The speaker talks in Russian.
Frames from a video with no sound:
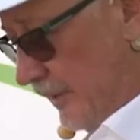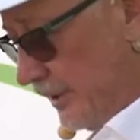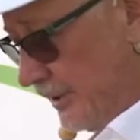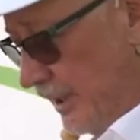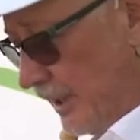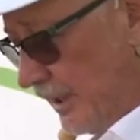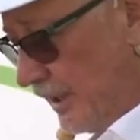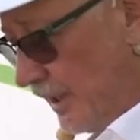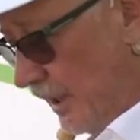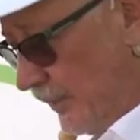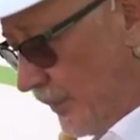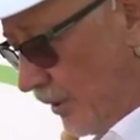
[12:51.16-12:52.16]
в лице
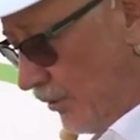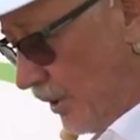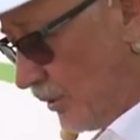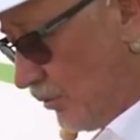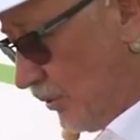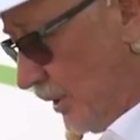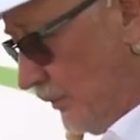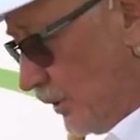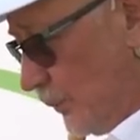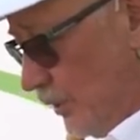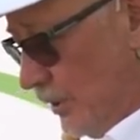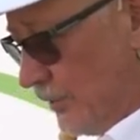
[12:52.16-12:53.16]
Генеральной прокуратуры,
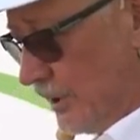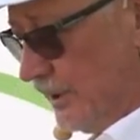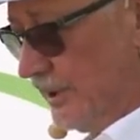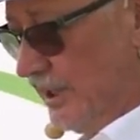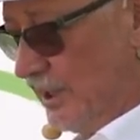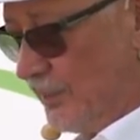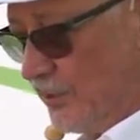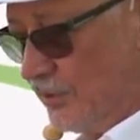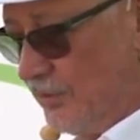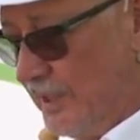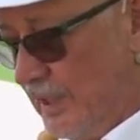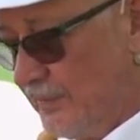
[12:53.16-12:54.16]
возбудившей дело
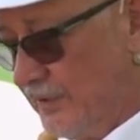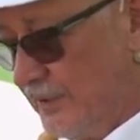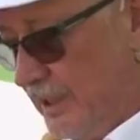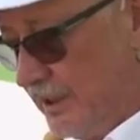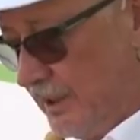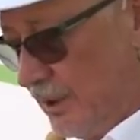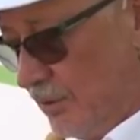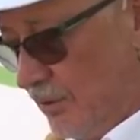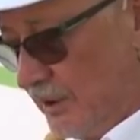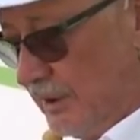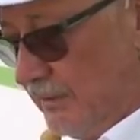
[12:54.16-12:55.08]
против меня без всяких на то